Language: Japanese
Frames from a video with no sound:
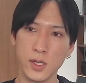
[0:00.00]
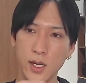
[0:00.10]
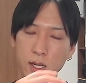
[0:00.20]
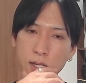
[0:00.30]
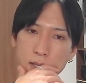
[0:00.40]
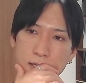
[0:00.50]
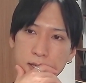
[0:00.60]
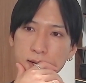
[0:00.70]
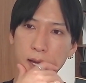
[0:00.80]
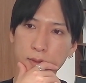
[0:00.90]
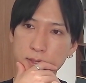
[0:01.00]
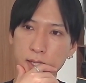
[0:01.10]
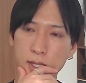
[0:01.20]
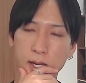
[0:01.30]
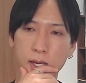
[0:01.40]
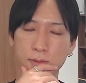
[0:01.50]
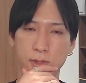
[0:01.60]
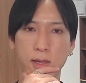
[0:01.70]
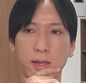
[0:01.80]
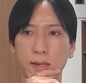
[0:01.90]
悪化している可能性が高いの
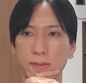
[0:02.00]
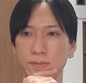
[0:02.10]
で、